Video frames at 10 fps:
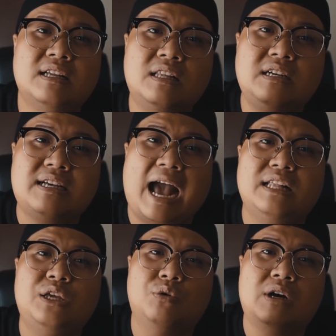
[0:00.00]
tất
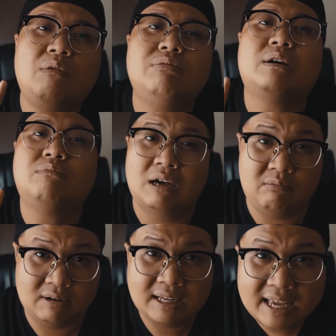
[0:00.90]
cả đều khóc trong
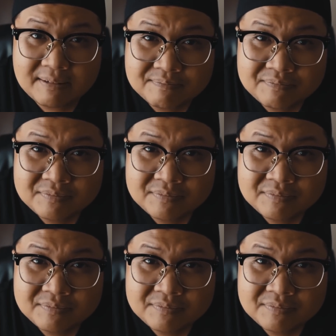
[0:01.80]
lòng hết em